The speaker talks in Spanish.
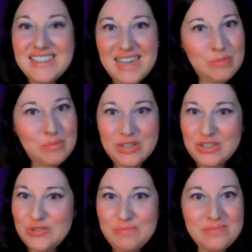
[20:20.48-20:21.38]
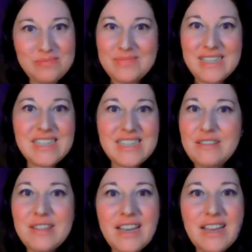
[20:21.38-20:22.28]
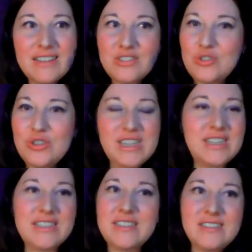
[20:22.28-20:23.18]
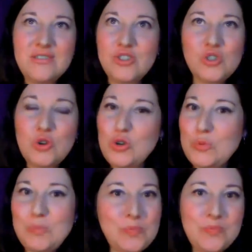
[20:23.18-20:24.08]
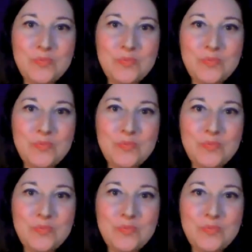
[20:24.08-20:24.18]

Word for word: Ya, pues no. Esa esencia no es, no es coco.